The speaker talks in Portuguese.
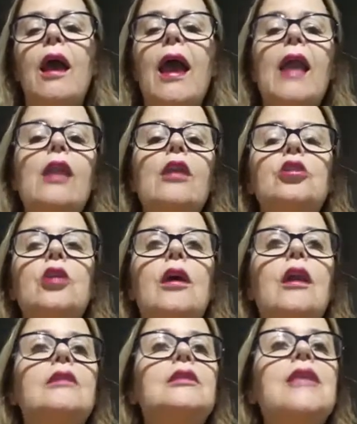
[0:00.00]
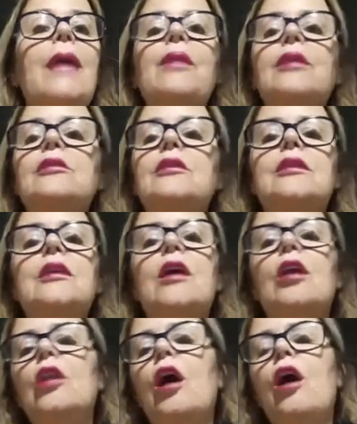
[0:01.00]
Ele, ele sempre
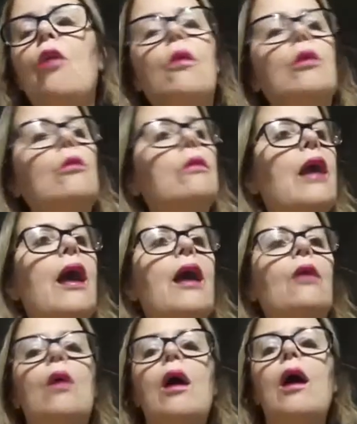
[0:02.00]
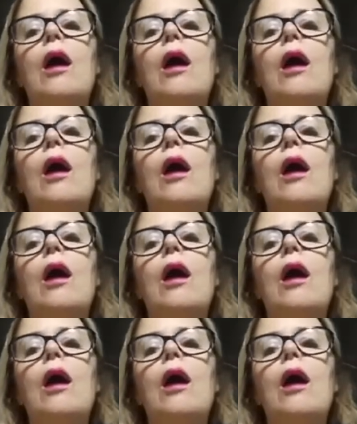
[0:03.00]
dizia: Não, eu não quero,